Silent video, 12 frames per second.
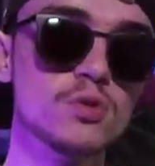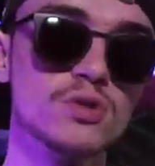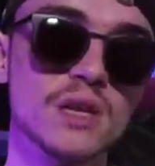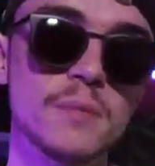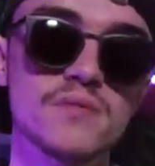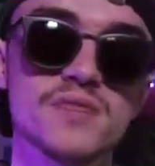
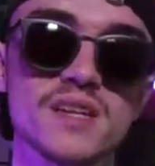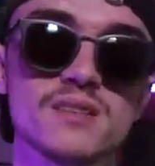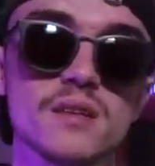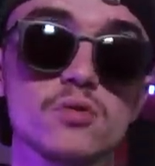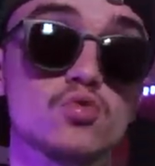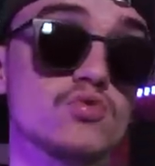notamment via
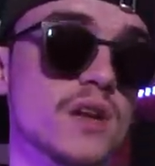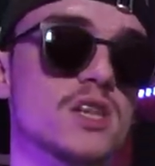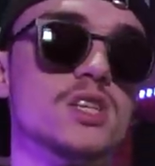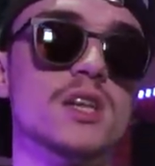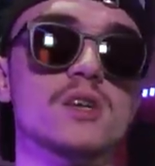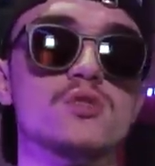cette nouvelle
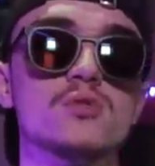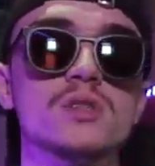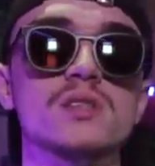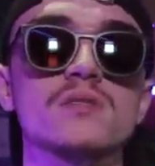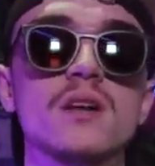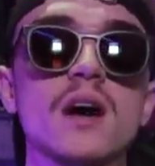
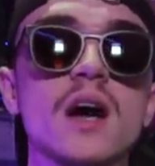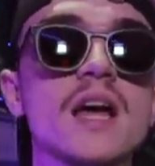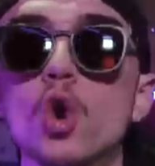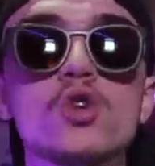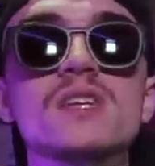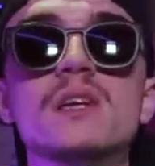génération qui va
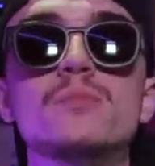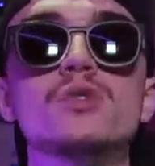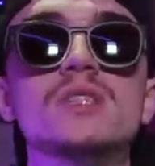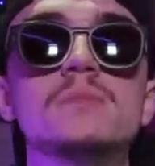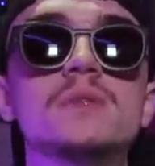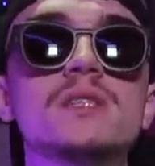creuser les
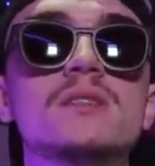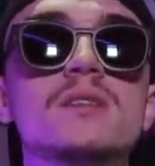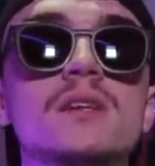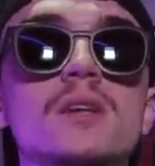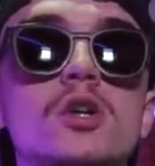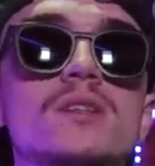
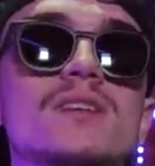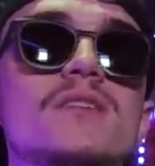possibilités euh,